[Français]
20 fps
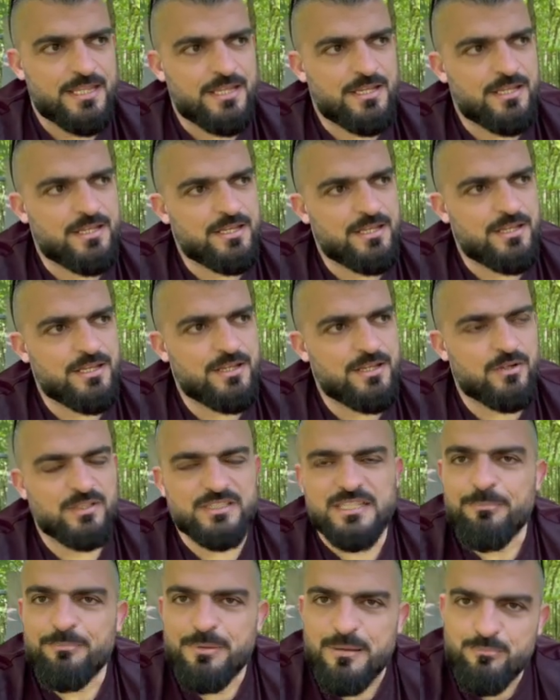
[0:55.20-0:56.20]
euh, on
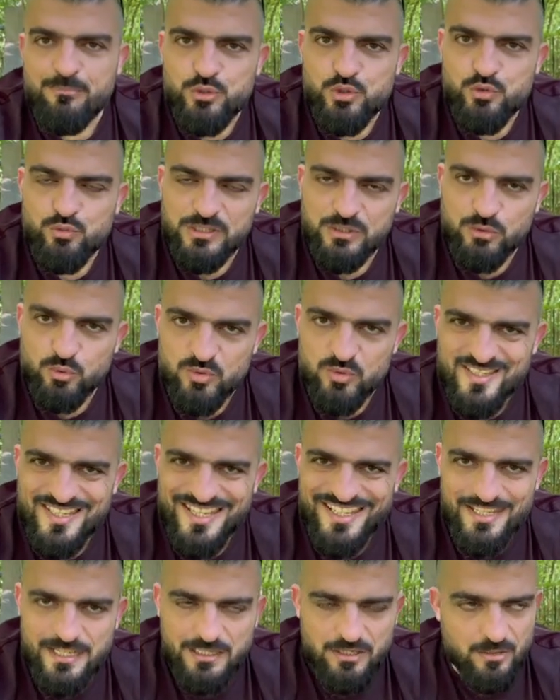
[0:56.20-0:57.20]
n'a pas besoin de
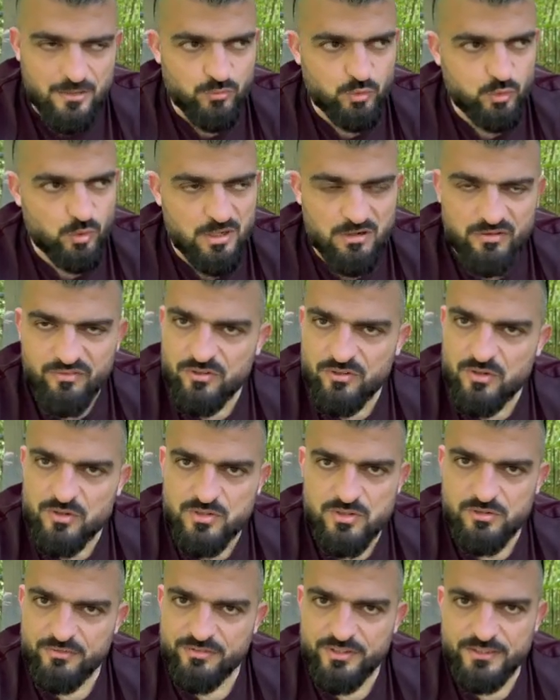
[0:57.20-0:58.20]
conseiller comme toi en
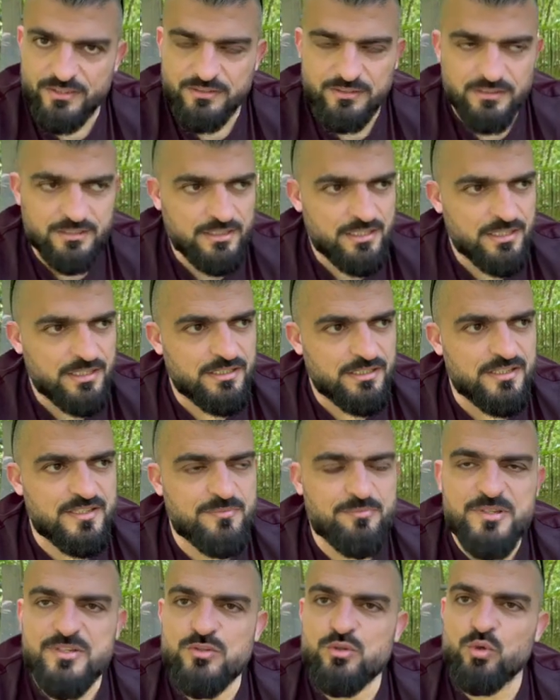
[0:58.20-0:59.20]
France, en fait.
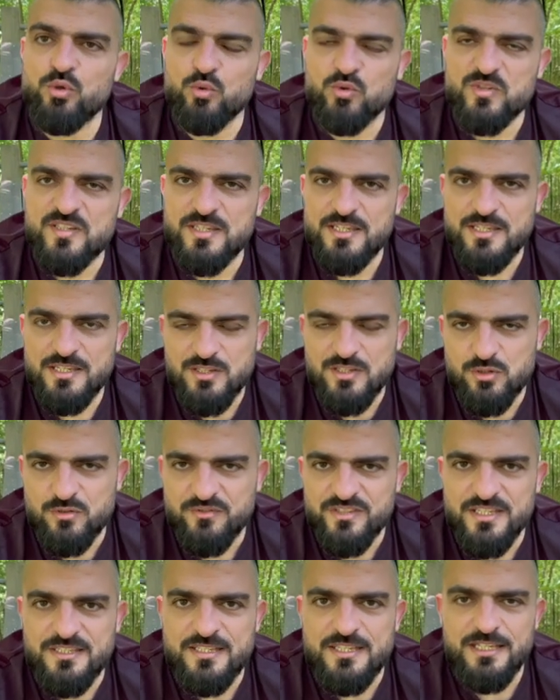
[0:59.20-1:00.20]
L'espèce de conseiller
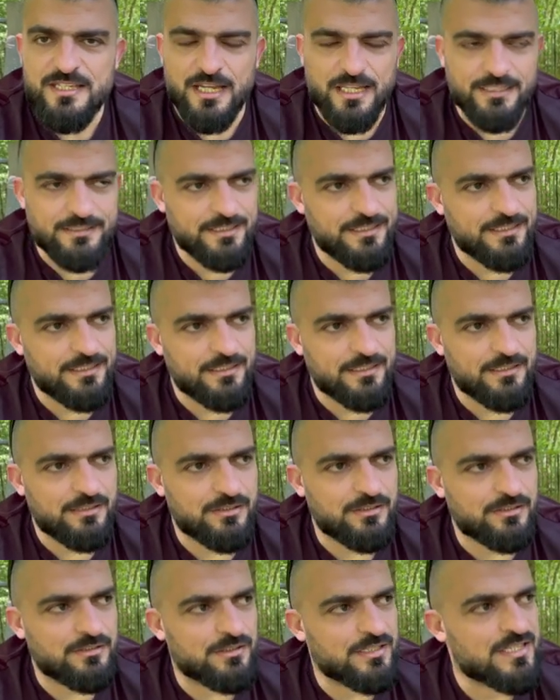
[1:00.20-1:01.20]
soviétique raté, là,
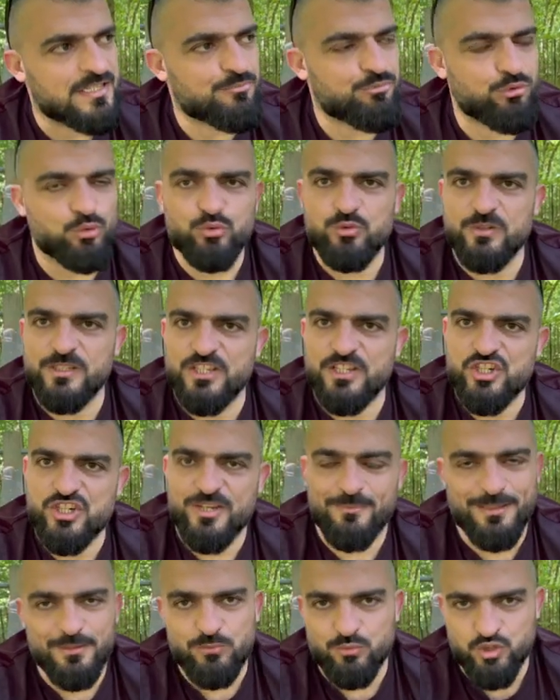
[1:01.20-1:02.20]
euh, espion du
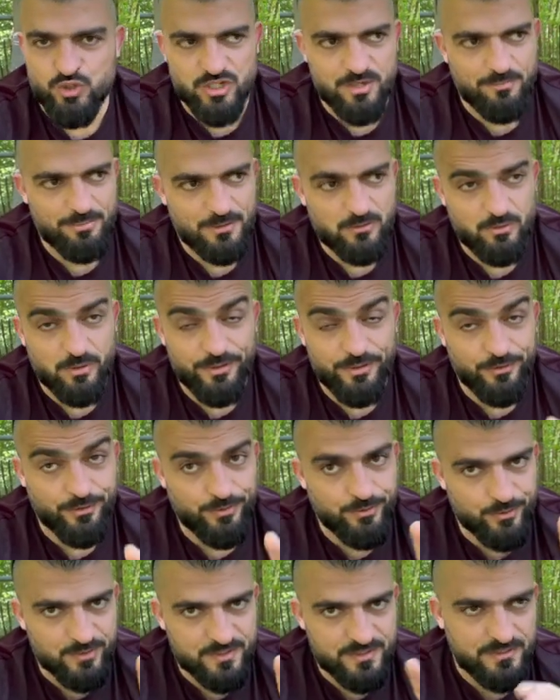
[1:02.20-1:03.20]
KGB ou je sais pas quoi, et
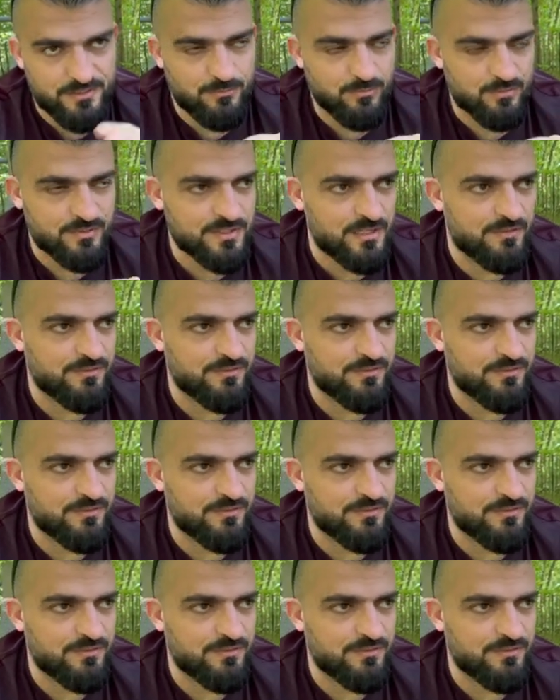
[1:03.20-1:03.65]
encore ça, bon, ça a